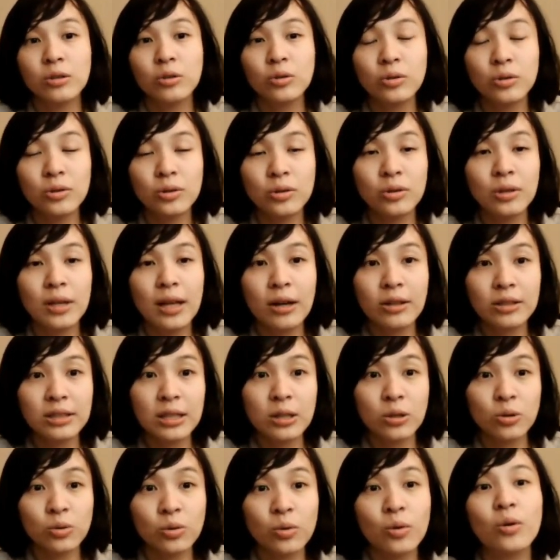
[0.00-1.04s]
去了
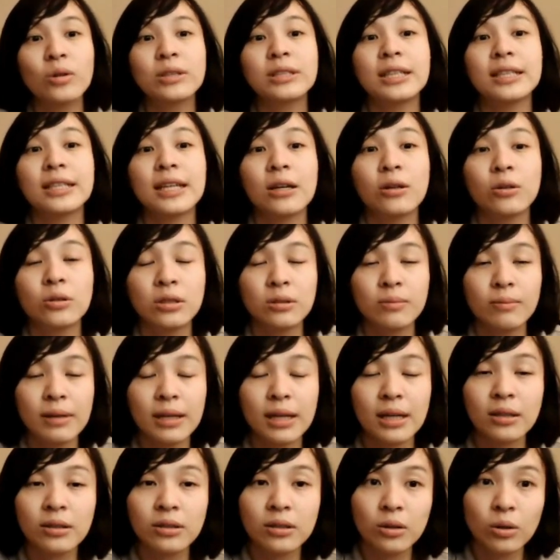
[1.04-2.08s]
解说现在有什么
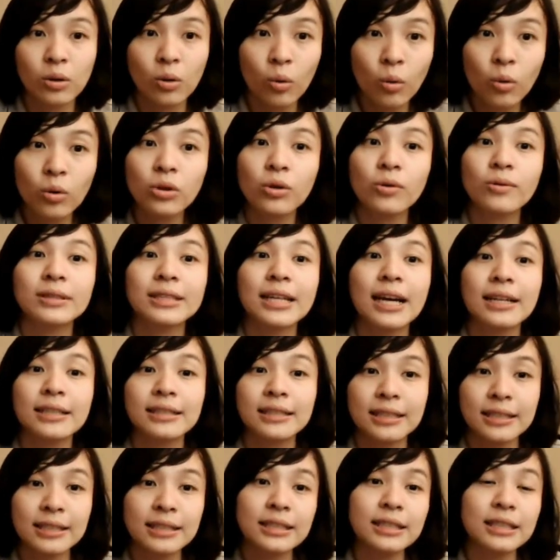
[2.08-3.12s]
样的活动在
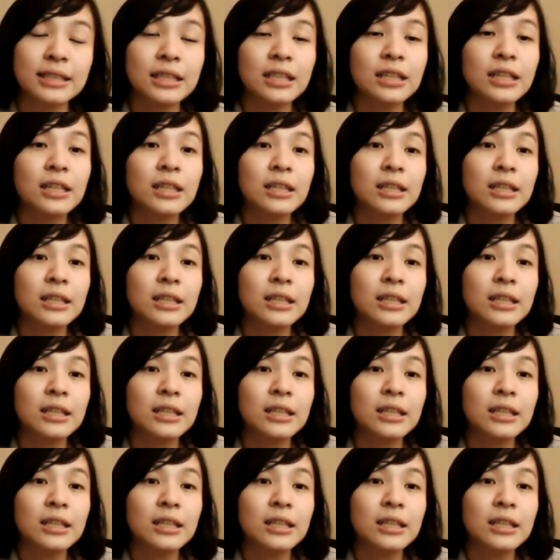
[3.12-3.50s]
进行。